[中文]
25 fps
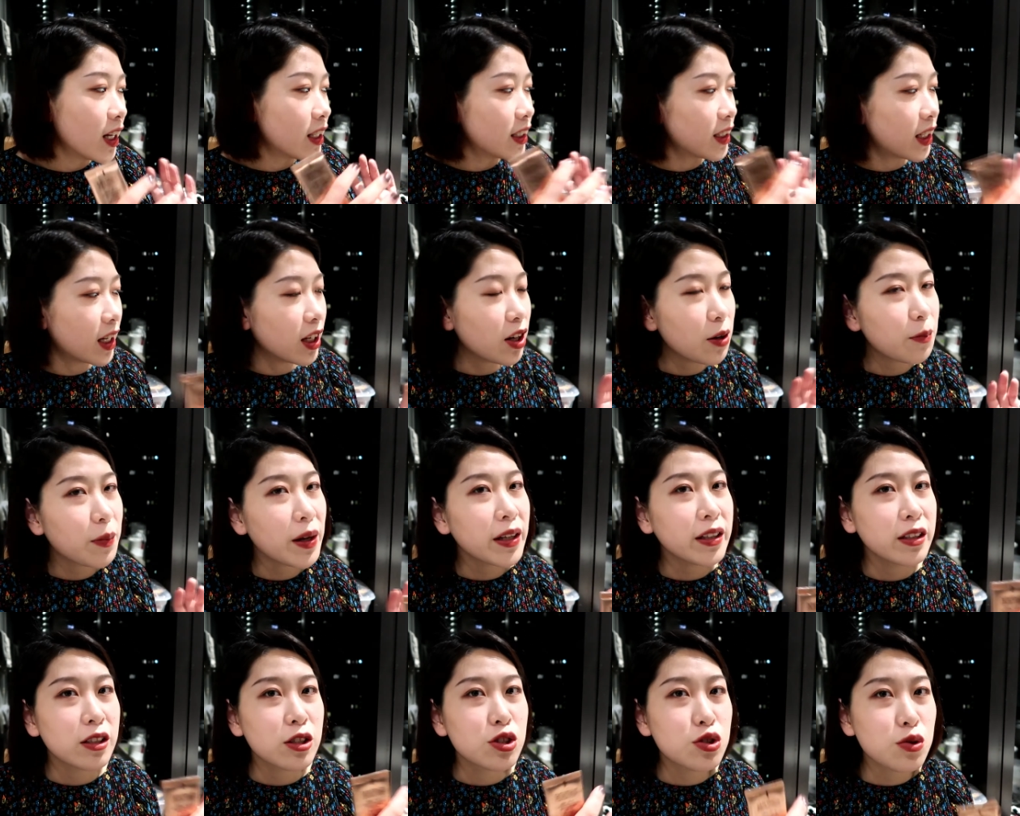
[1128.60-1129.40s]
你还要
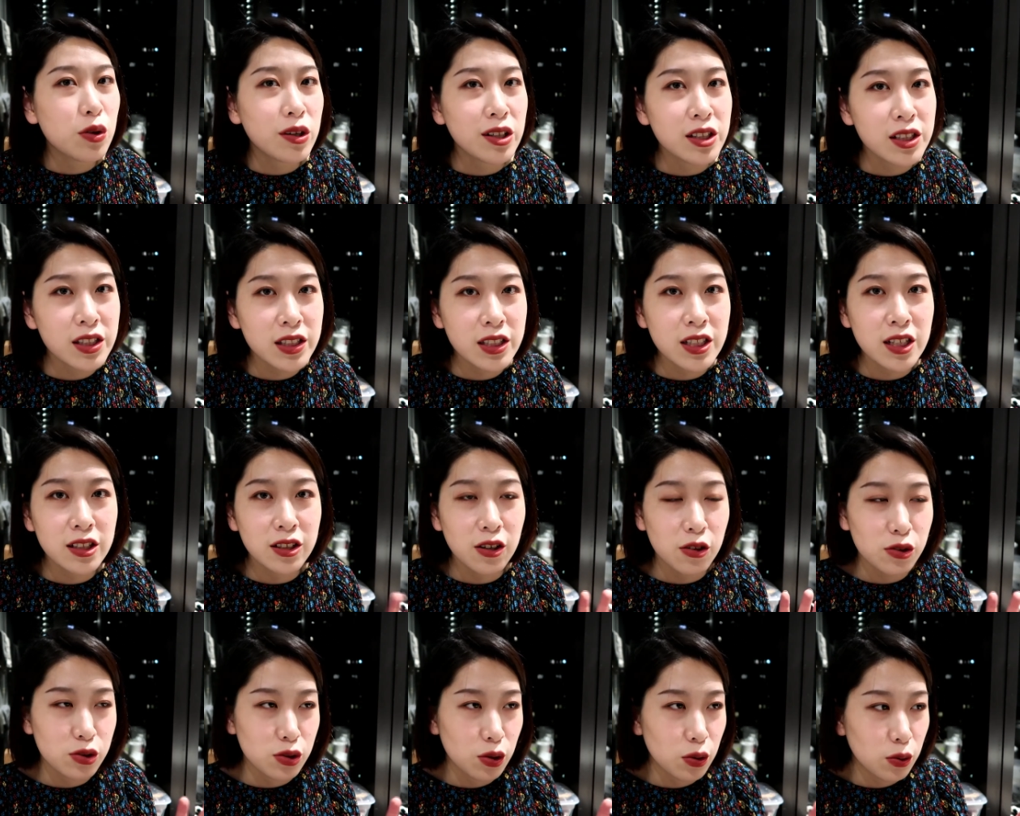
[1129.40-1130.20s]
把你的妆卸
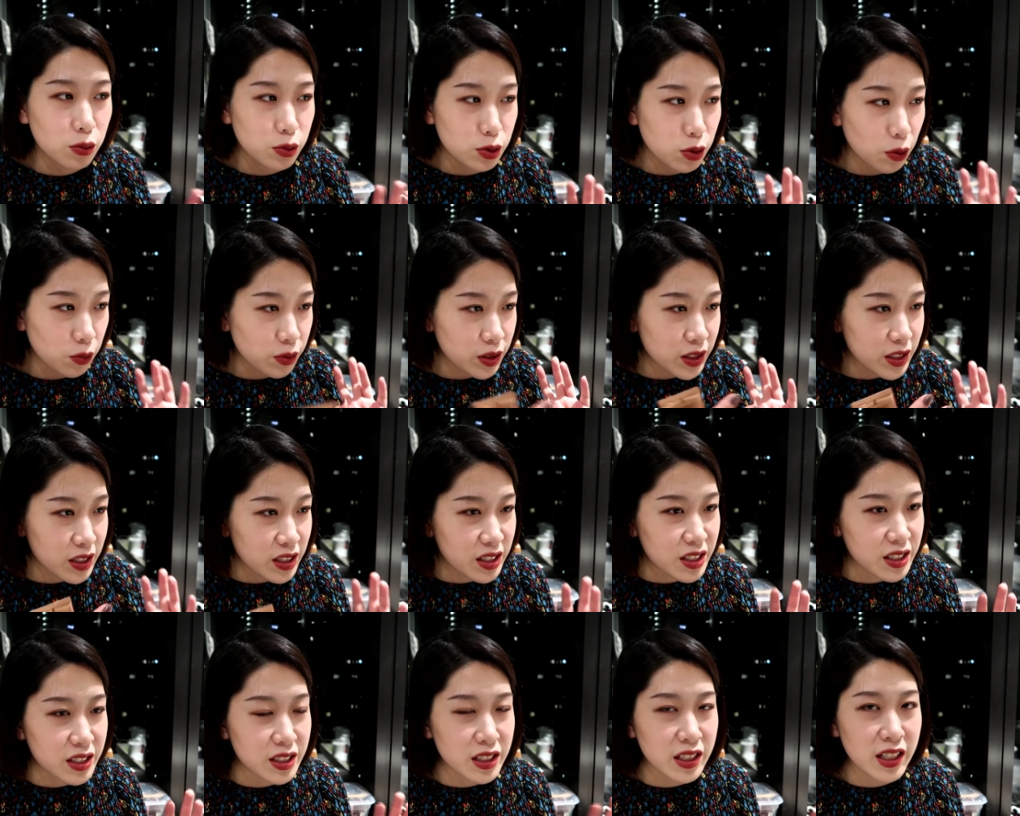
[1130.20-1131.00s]
掉之后，重
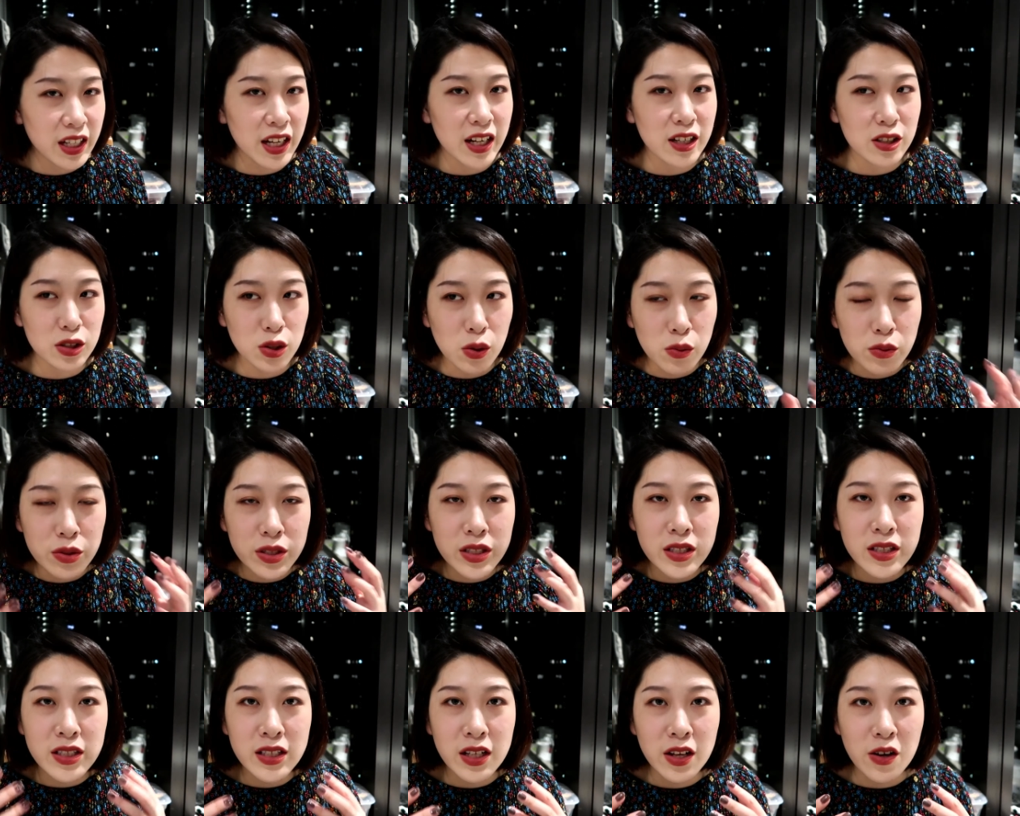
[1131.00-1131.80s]
新洗脸，重
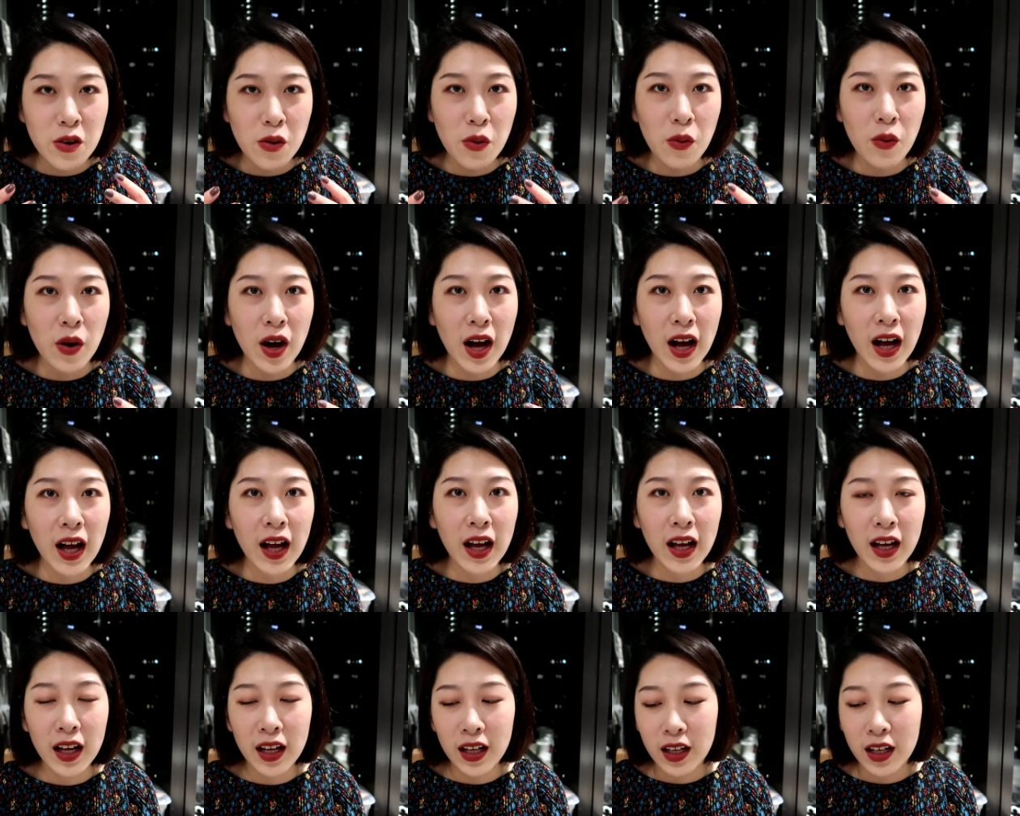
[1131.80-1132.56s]
新再化，